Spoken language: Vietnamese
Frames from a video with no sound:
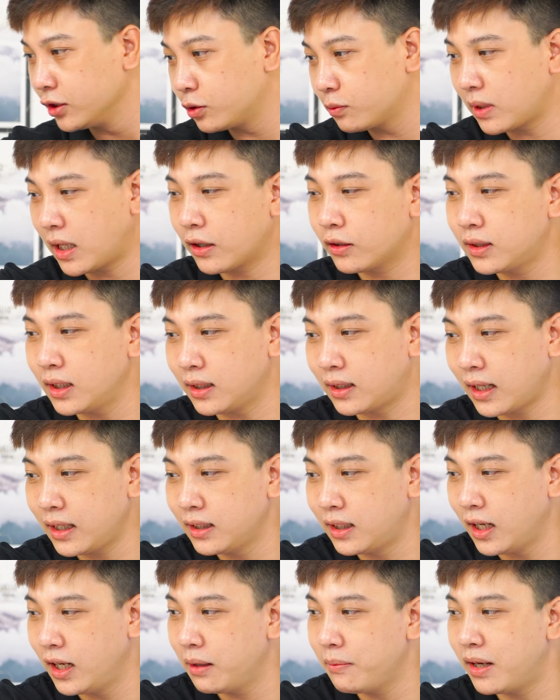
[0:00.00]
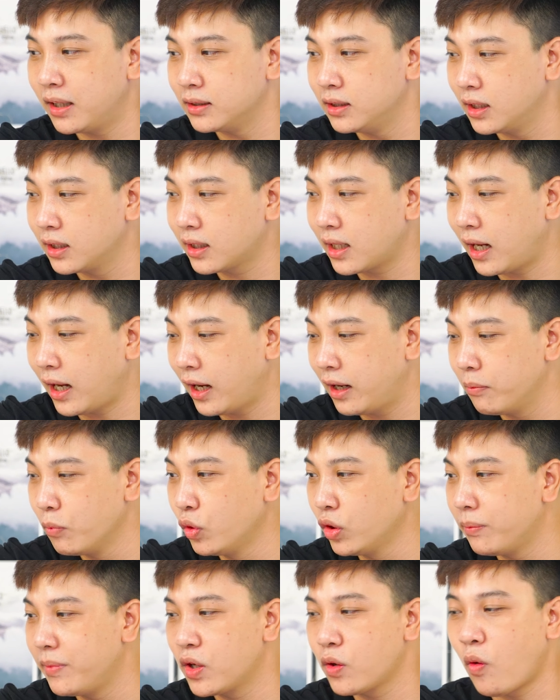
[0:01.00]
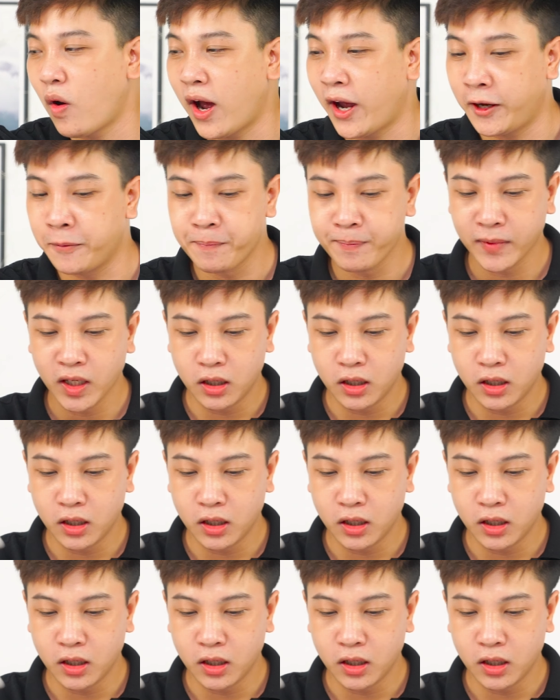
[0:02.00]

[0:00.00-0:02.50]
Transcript: Chúng ta có thể thay thế bằng những cái bút ở bên ngoài.